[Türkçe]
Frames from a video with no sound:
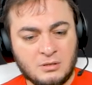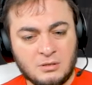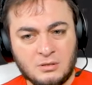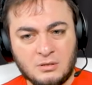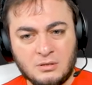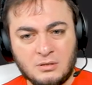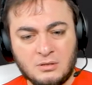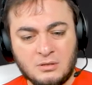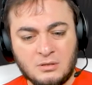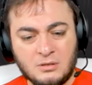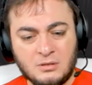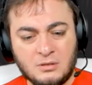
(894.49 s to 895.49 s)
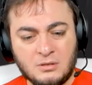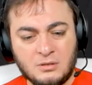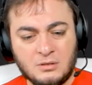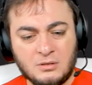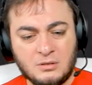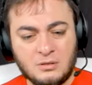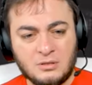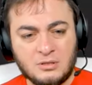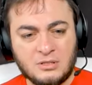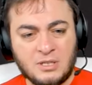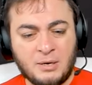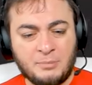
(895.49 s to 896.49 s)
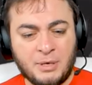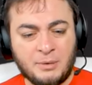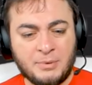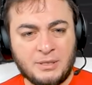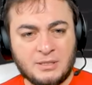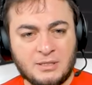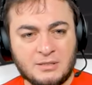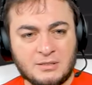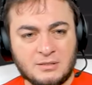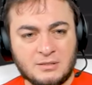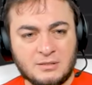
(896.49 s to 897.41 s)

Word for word: You're American. Sen bir Amerikalısın.